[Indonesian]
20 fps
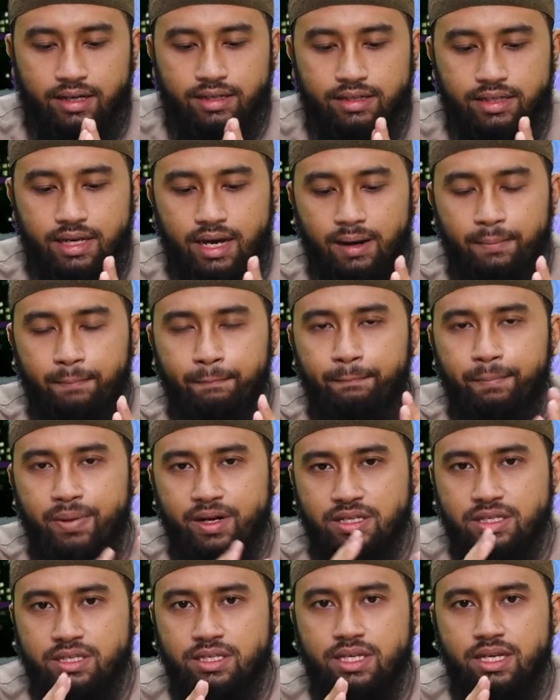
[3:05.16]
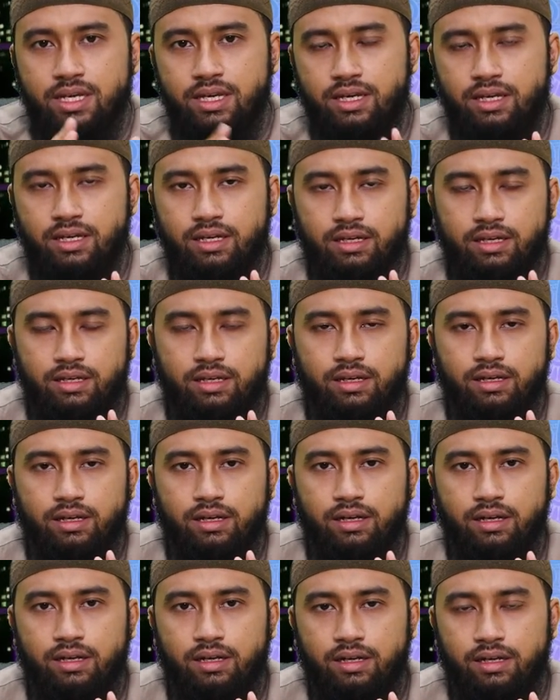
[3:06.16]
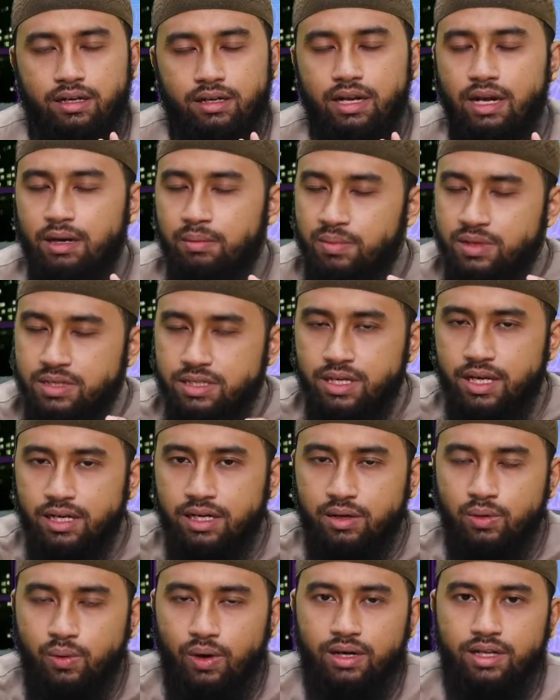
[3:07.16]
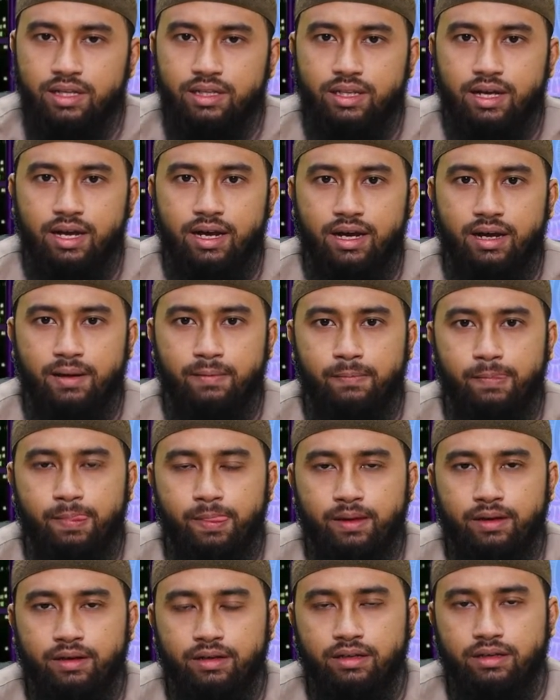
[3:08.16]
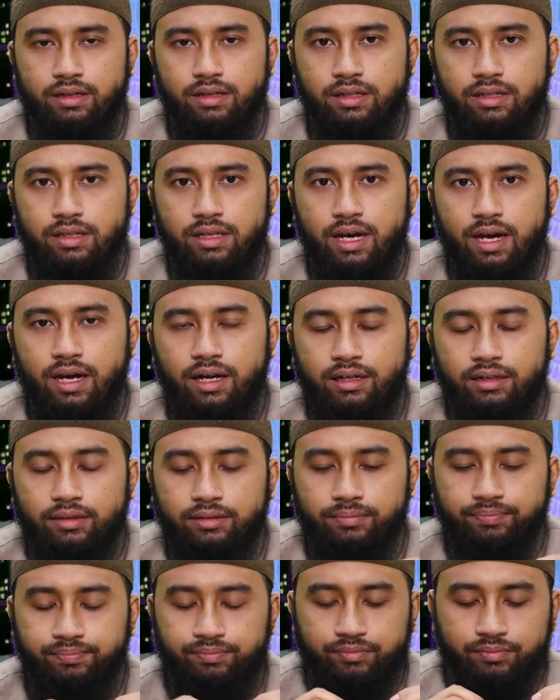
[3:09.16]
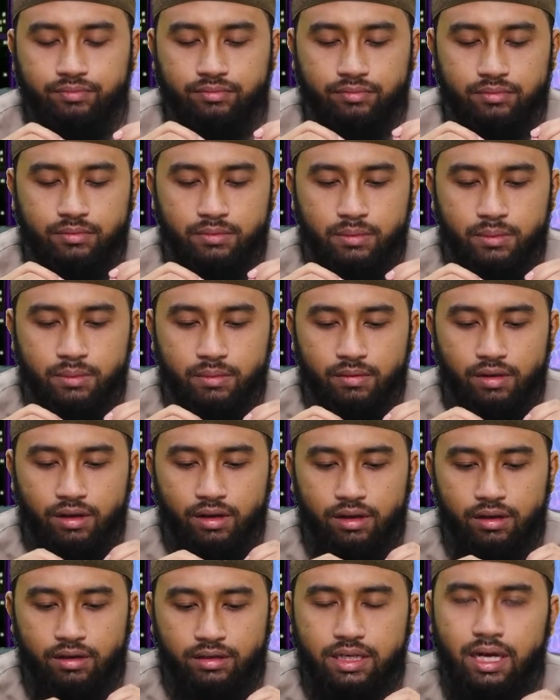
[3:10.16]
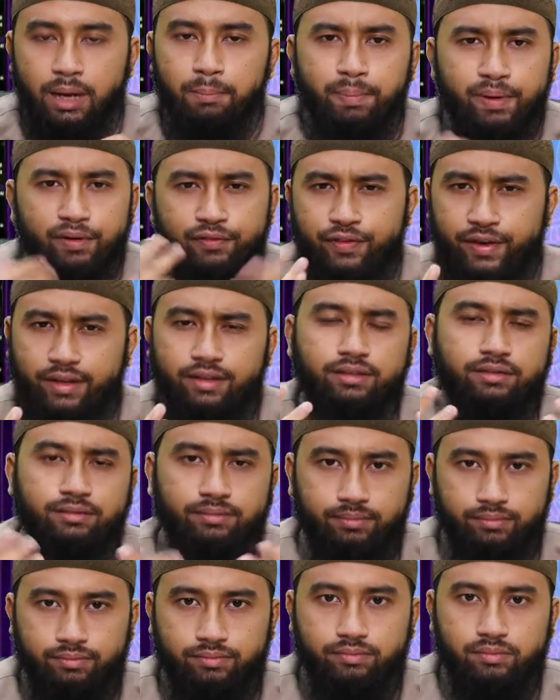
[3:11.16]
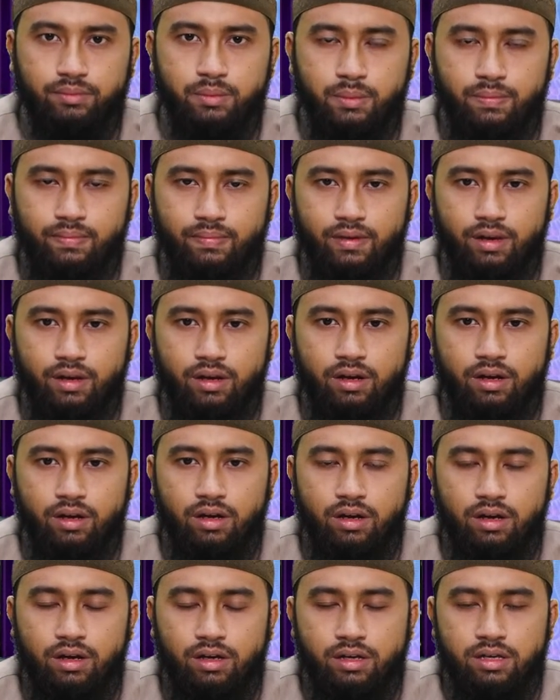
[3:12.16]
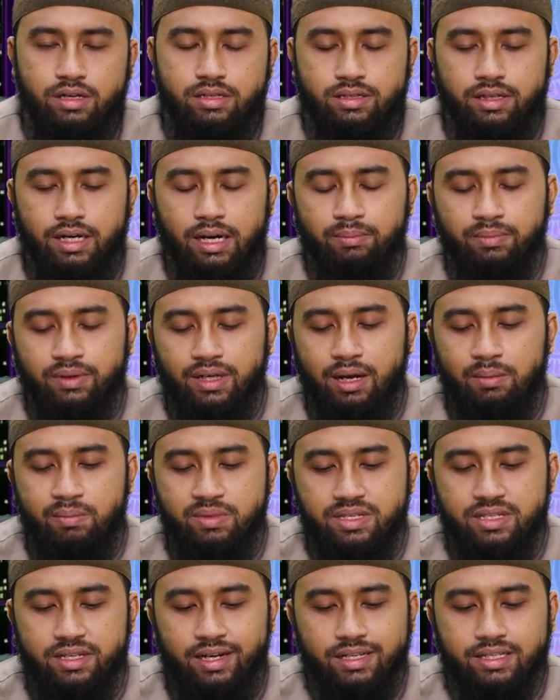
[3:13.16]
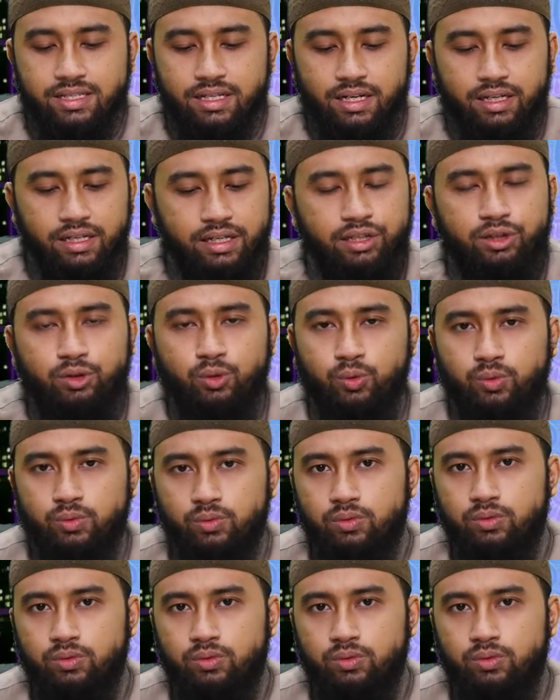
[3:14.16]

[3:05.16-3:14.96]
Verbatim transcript: yang bersih dan menjadi wanita yang yang perfect. Islam telah menjelaskan itu.